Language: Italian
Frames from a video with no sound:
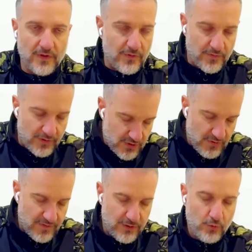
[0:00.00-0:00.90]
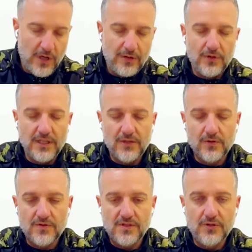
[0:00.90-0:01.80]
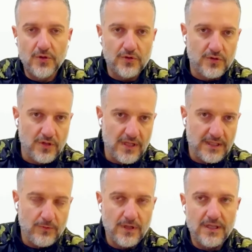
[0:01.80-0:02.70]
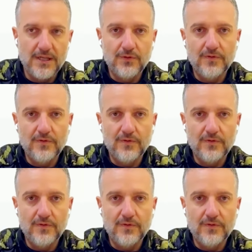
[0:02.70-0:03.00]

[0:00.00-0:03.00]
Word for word: ho, cioè effettuato delle corsi di DOT anche qualche anno